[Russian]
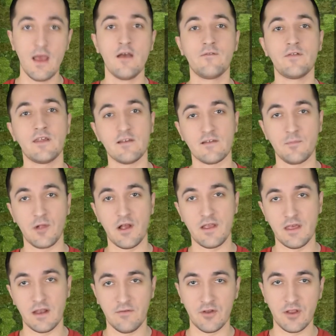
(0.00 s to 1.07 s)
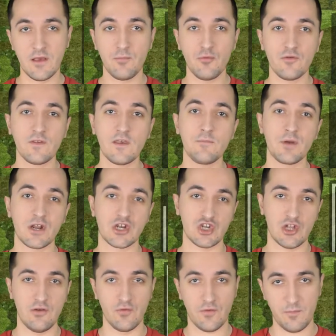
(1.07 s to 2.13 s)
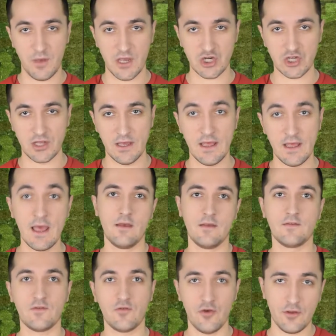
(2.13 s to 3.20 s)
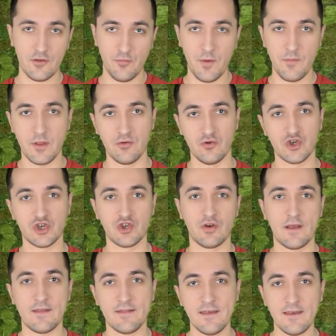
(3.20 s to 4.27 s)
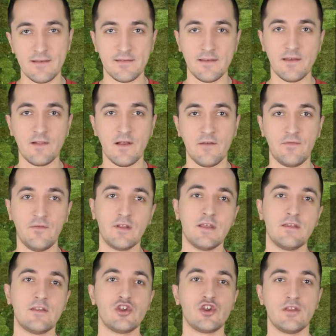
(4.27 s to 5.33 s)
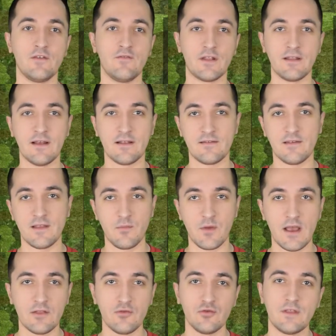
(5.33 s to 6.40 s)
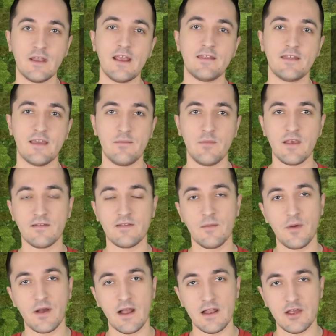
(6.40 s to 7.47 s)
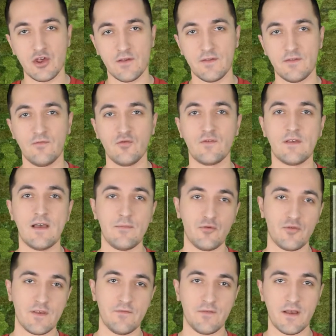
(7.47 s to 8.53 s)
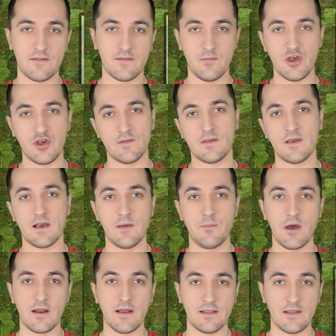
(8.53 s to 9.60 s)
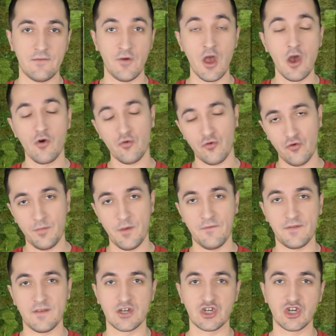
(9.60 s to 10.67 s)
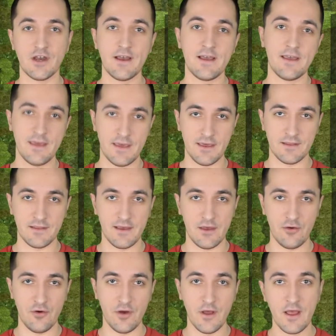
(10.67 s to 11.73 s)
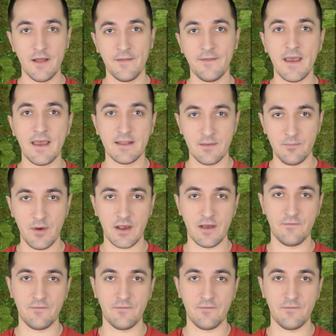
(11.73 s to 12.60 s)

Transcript: Все запланированные пуски прошли успешно. Стоит упомянуть, что Россия заняла в 2019 году третье место по количеству запусков космических аппаратов, уступив США и Китаю. На этом пока